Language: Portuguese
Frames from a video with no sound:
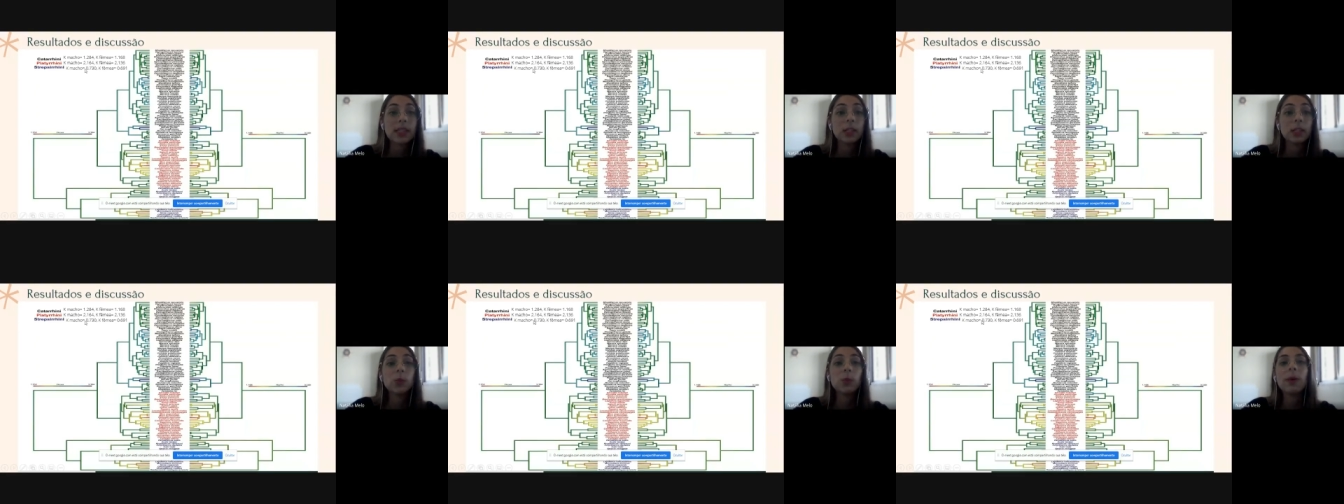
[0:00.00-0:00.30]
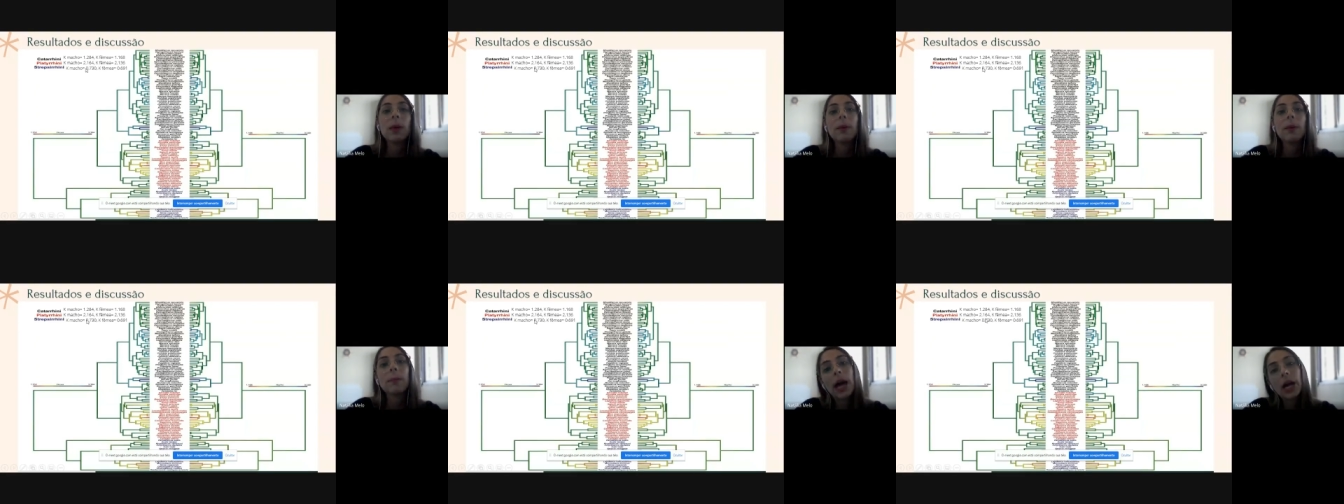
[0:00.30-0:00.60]
tanto
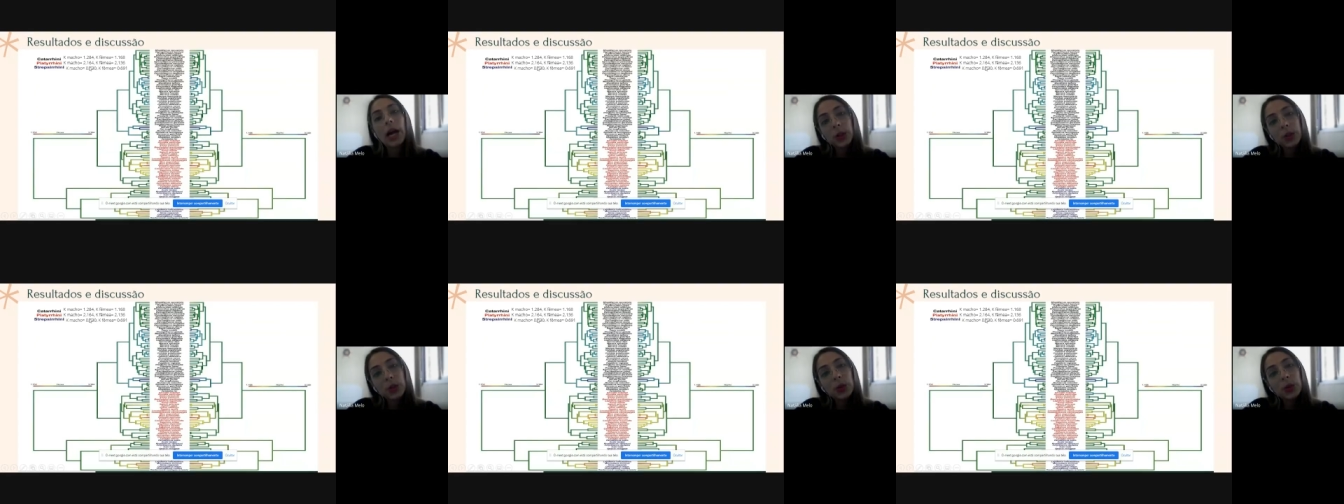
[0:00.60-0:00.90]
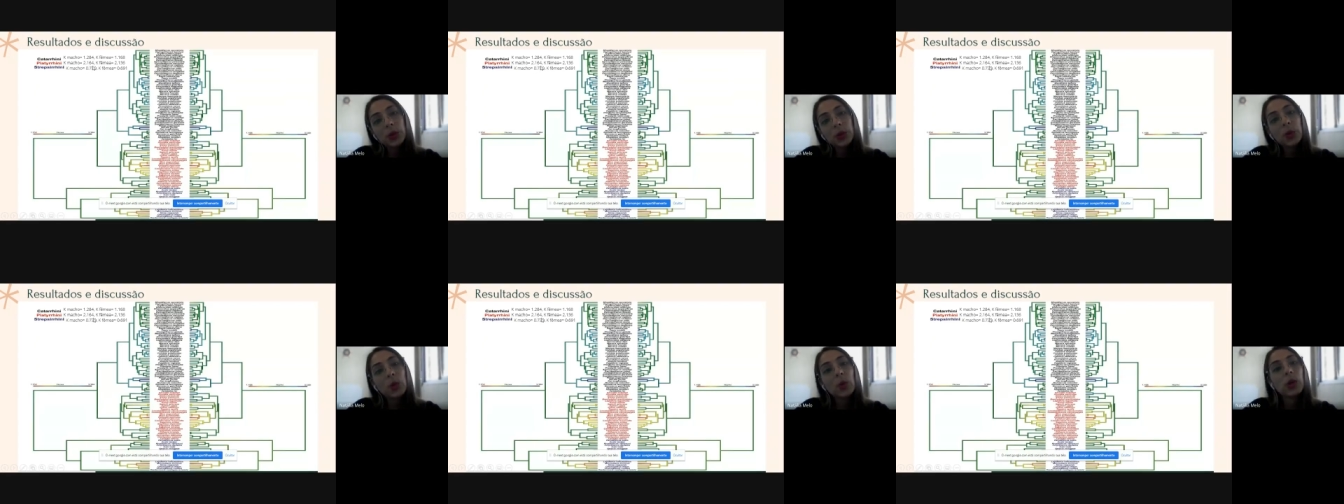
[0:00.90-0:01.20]
para
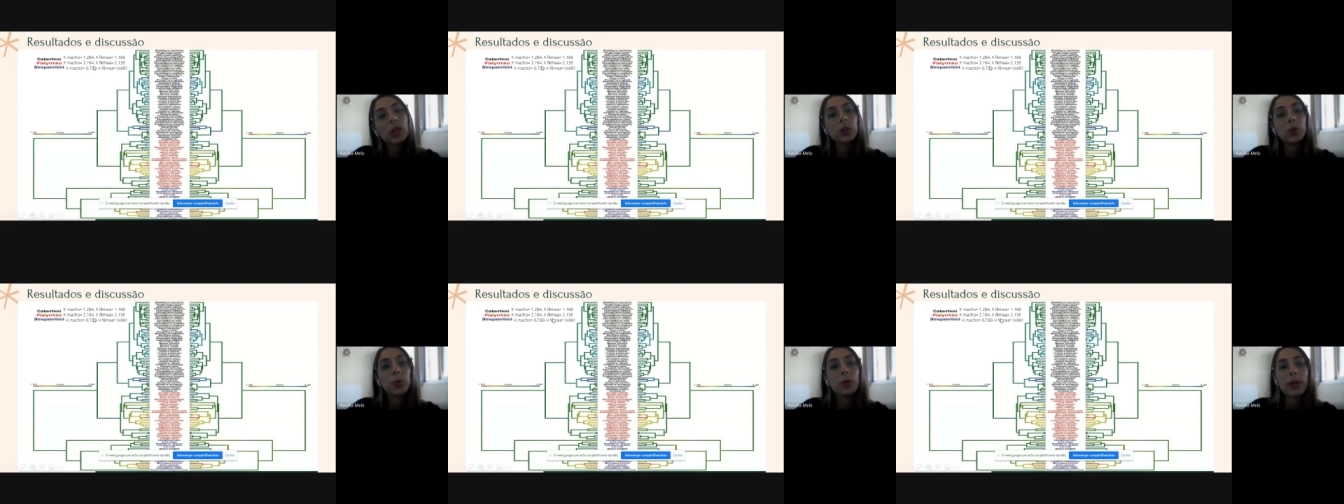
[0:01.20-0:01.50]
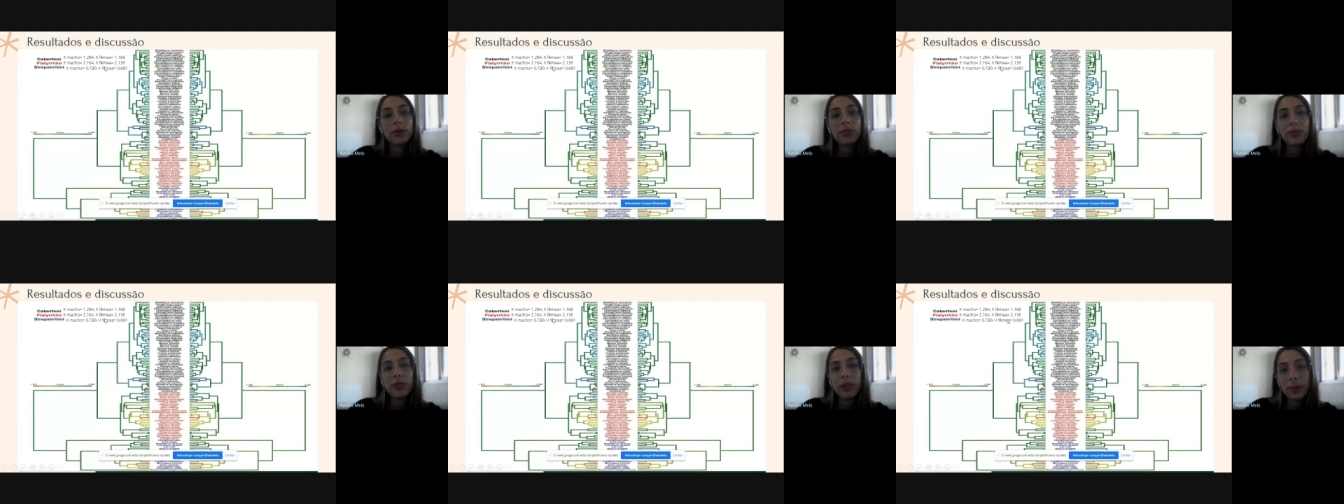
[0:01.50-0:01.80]
macho quanto
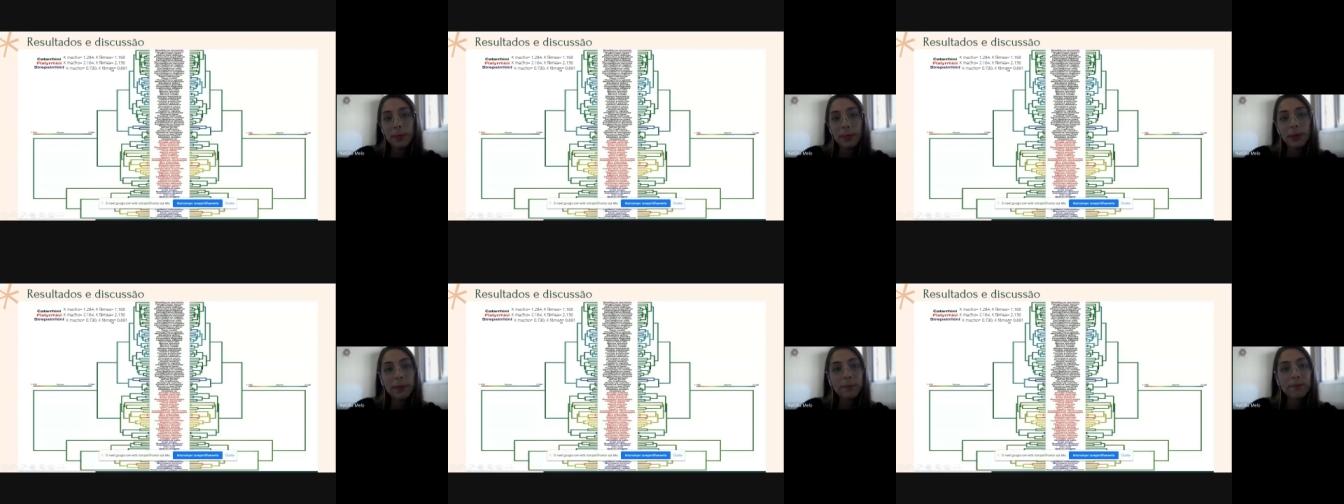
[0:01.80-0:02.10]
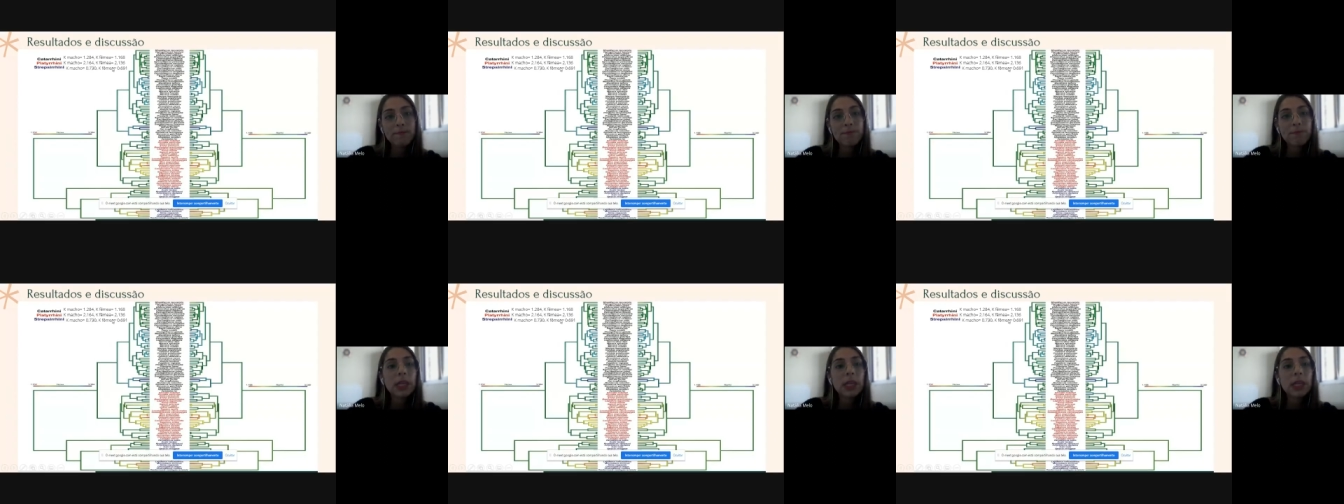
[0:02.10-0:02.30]
para fêmea,